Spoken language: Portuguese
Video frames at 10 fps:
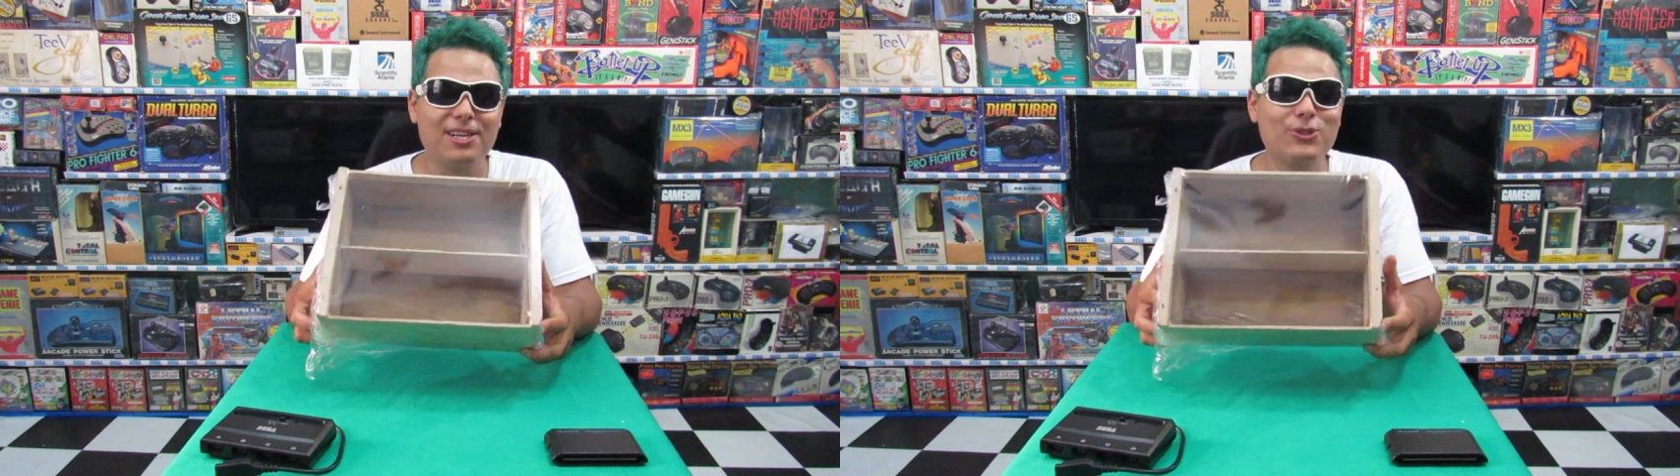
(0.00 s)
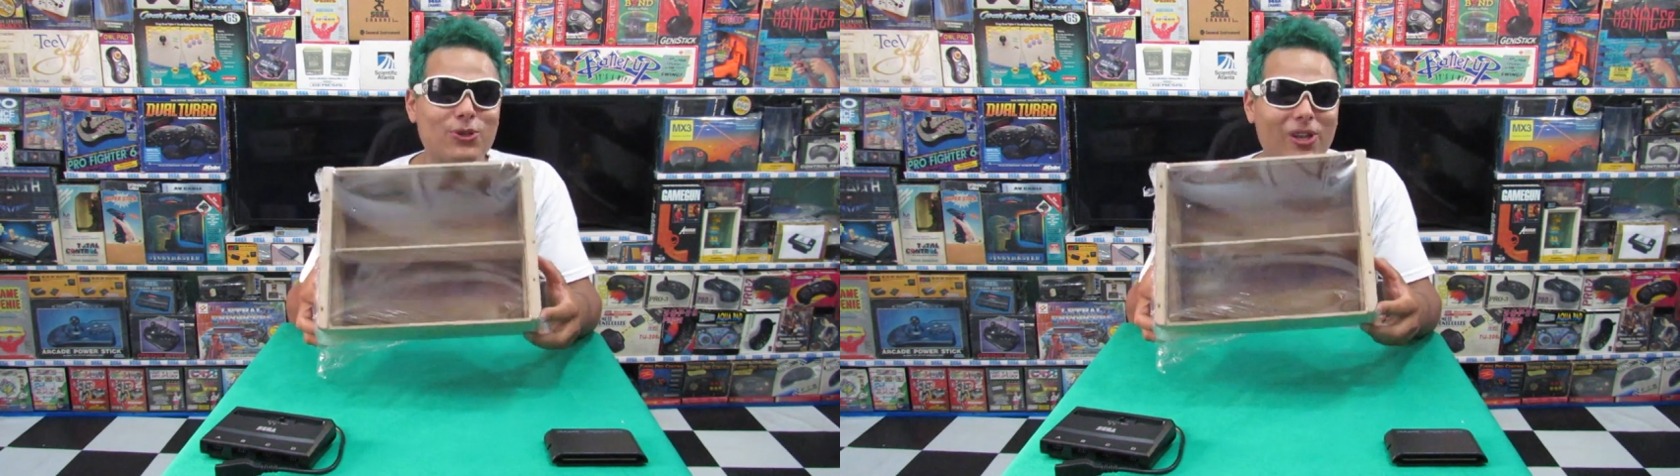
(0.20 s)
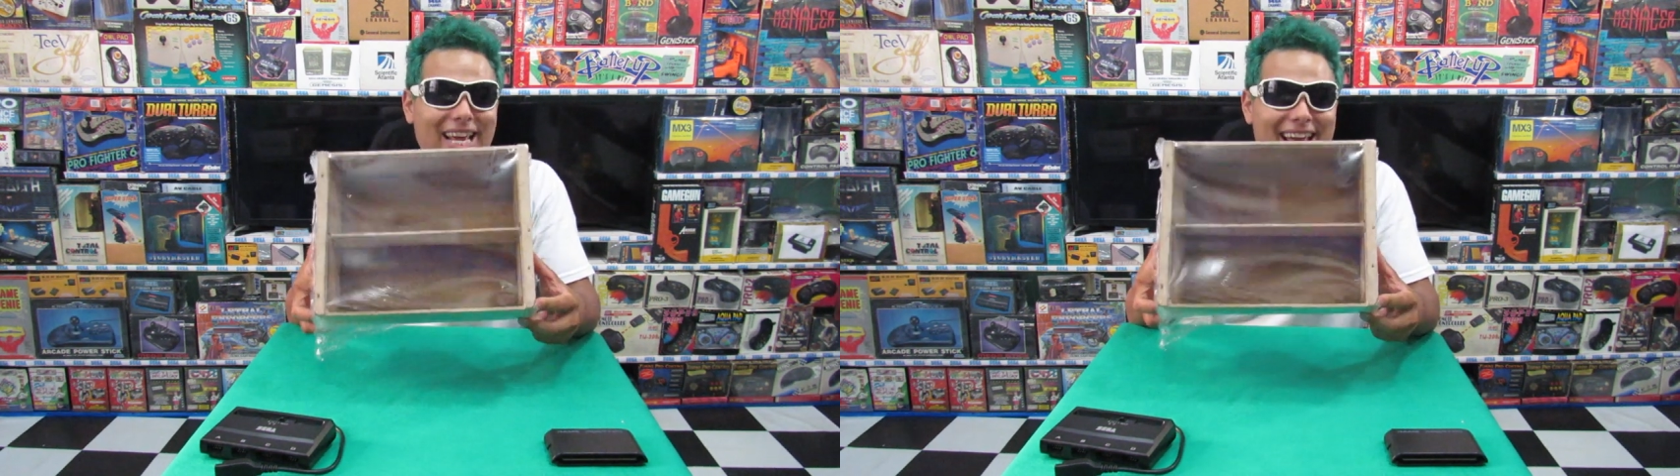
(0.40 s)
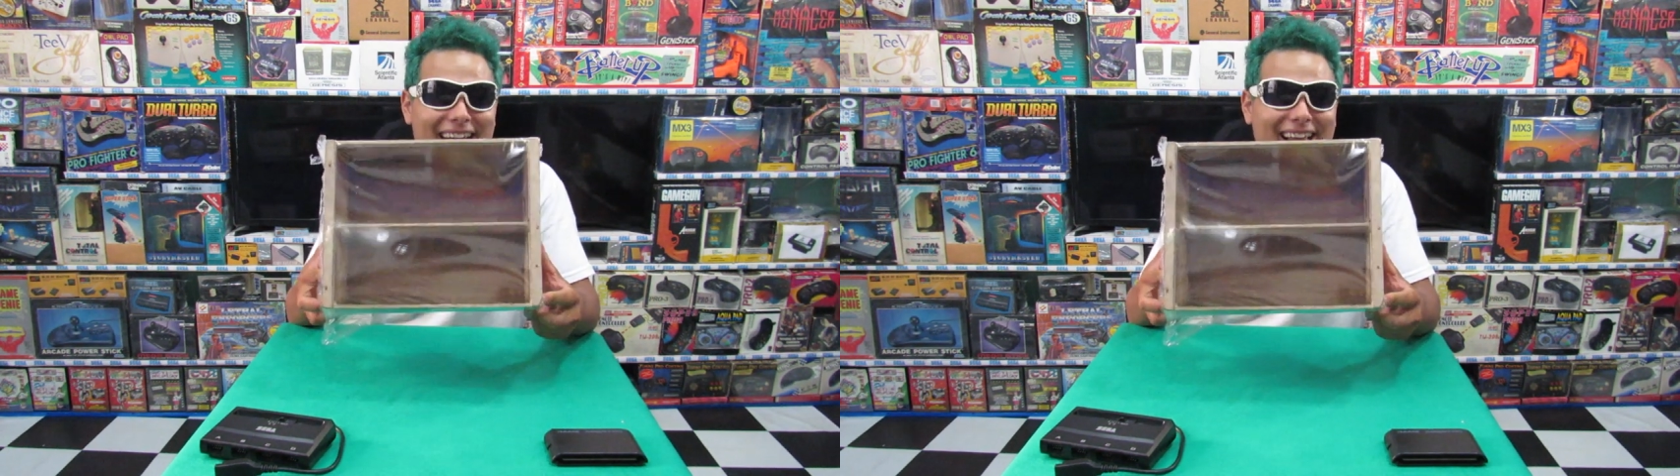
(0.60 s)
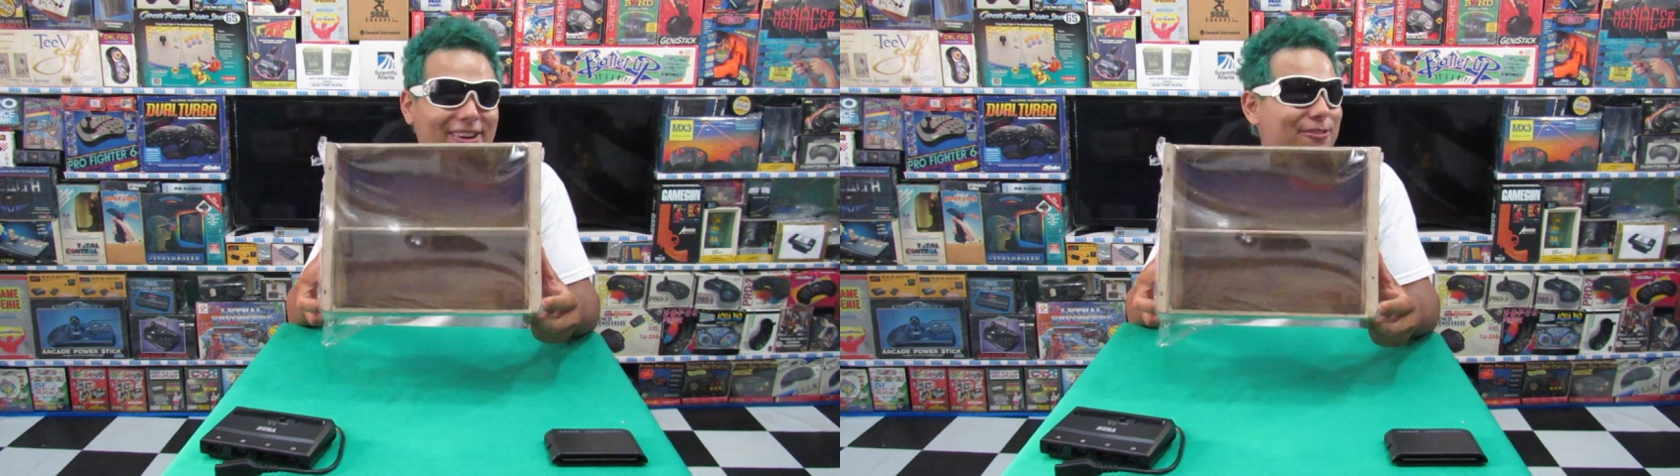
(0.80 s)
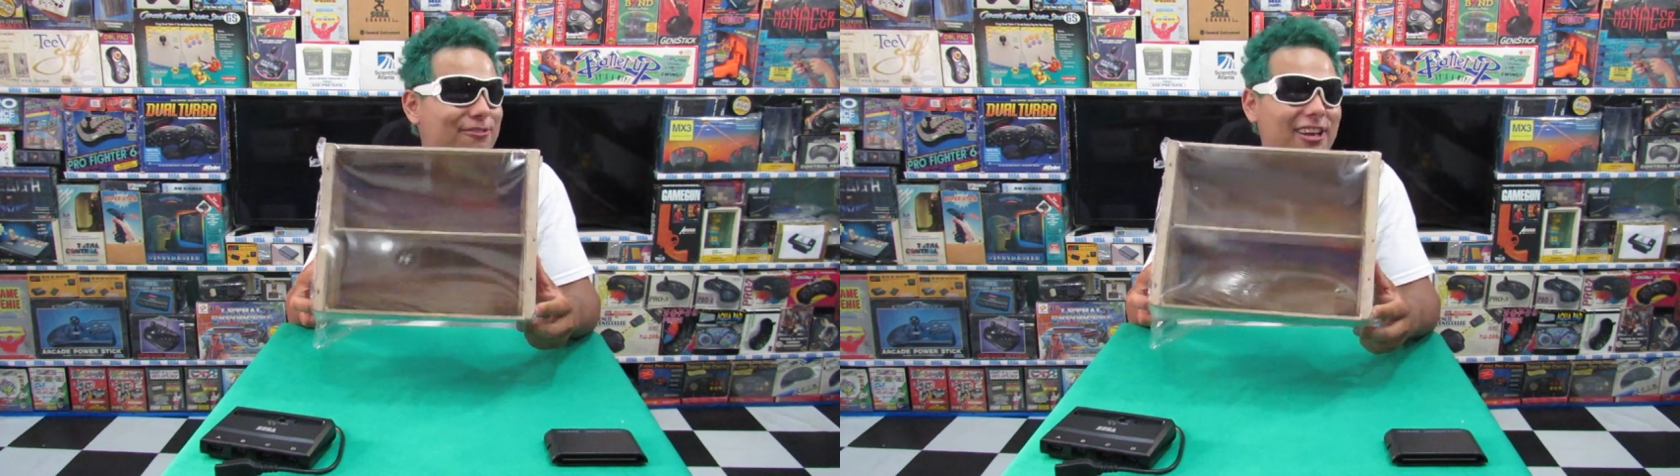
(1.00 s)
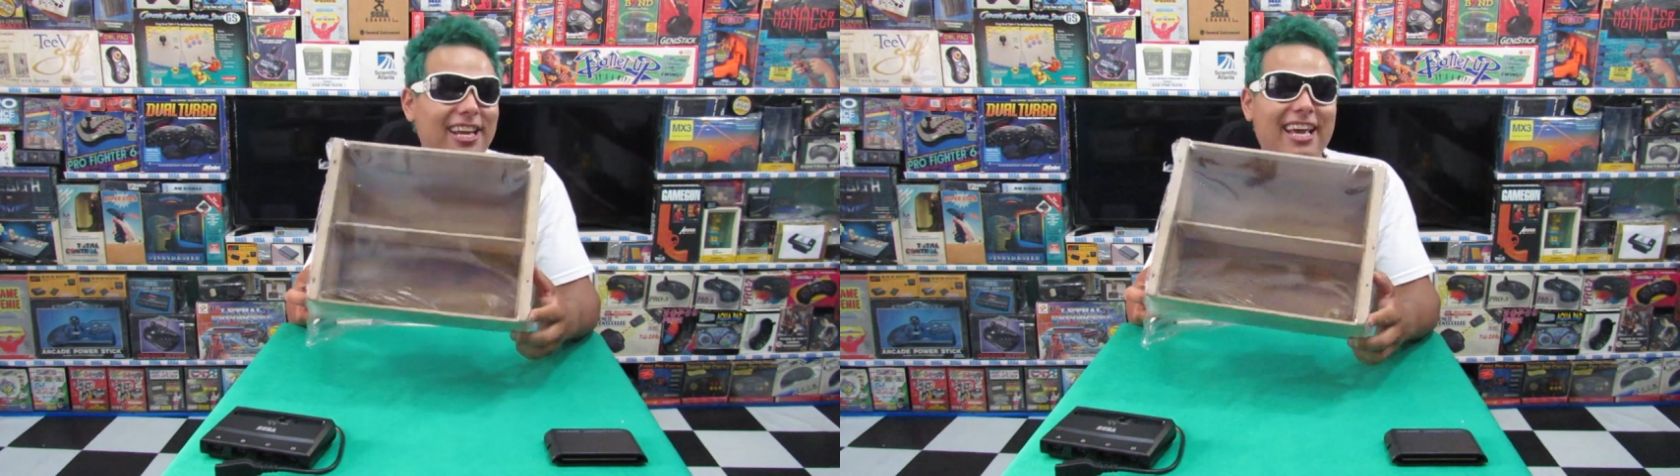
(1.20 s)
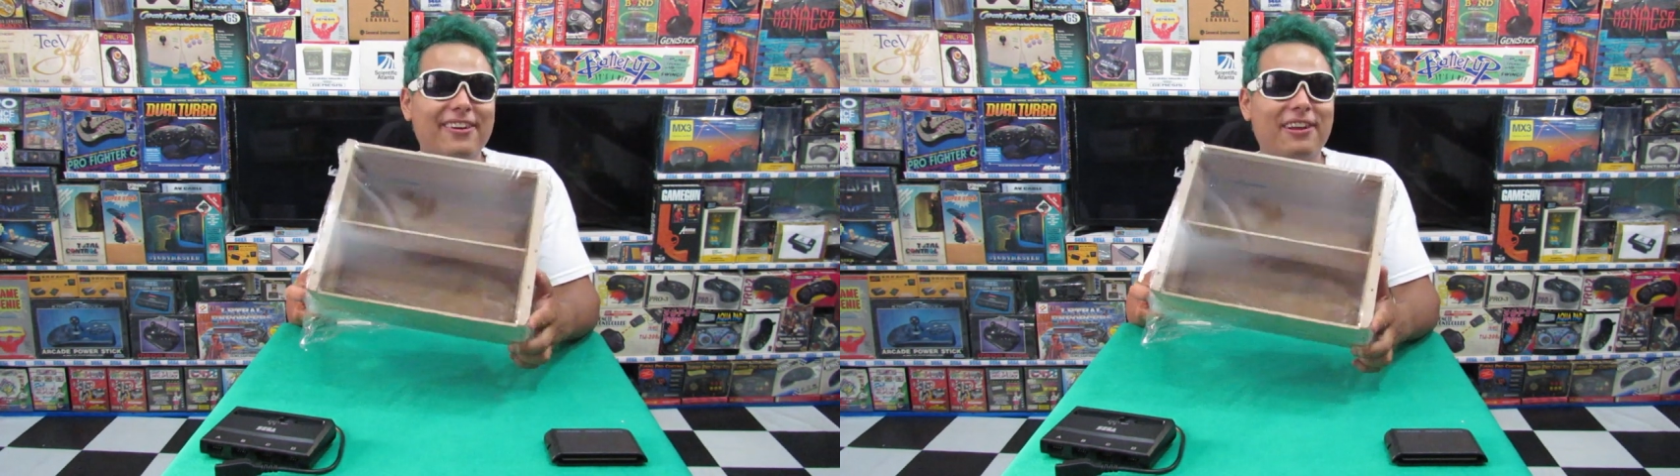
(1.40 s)
Isolei ela com
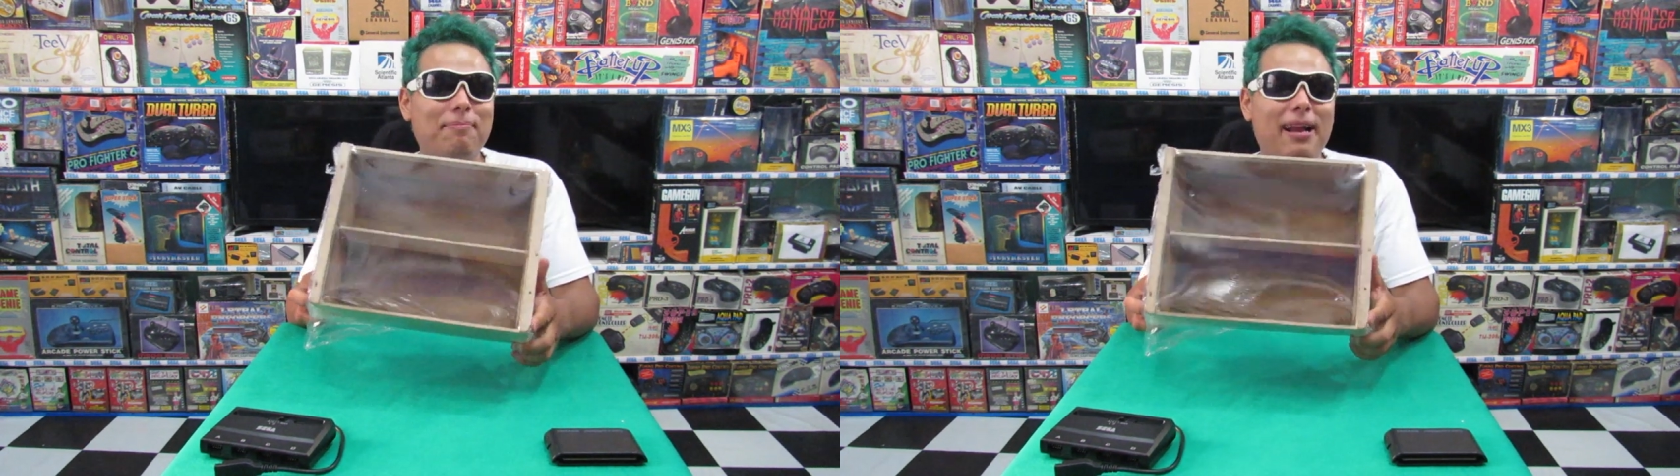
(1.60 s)
veneno, né?